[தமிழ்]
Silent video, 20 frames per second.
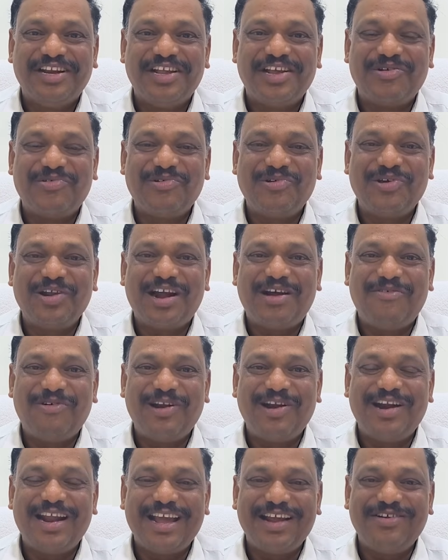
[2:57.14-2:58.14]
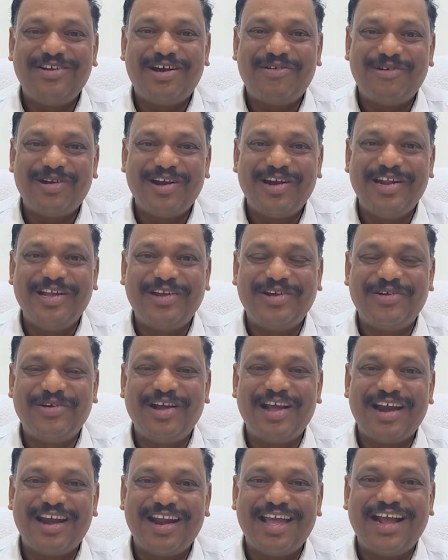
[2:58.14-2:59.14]
நீங்கள் கொடுக்குற அவ்வளோ லைனும் அவ்வளோ
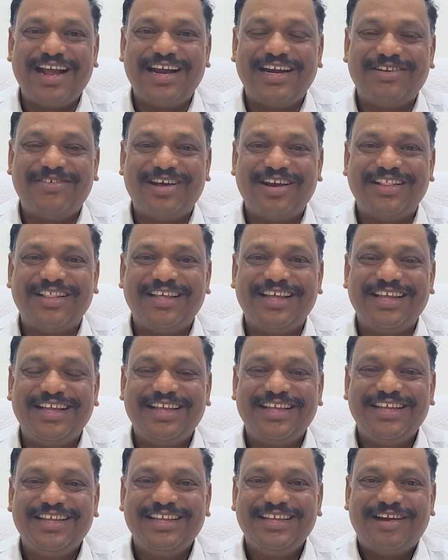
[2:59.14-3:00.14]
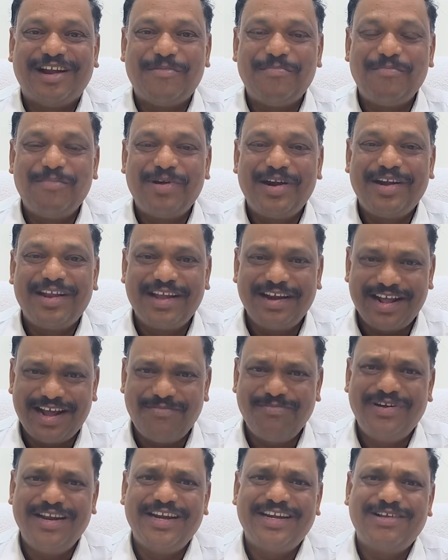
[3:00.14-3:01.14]
லிங்க்கும் எல்லாம் எங்கிட்ட வருது நம்ம டெய்லி
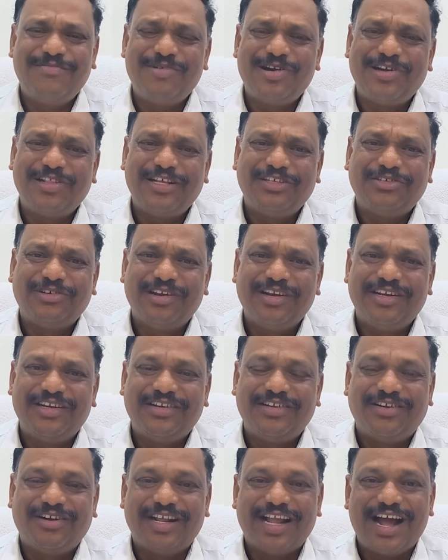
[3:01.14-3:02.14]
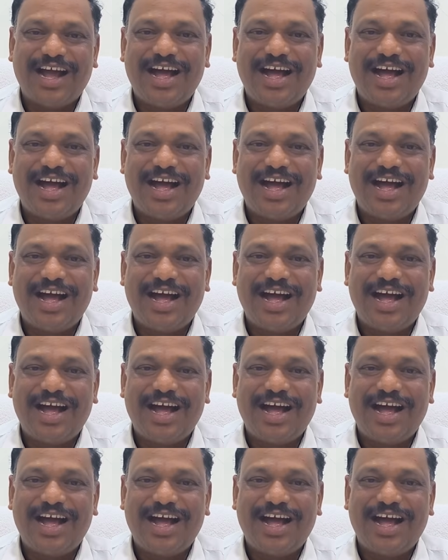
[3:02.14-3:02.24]
அப்டேட்டை மட்டும் தான் சொல்லிட்டு இருக்கிறோம்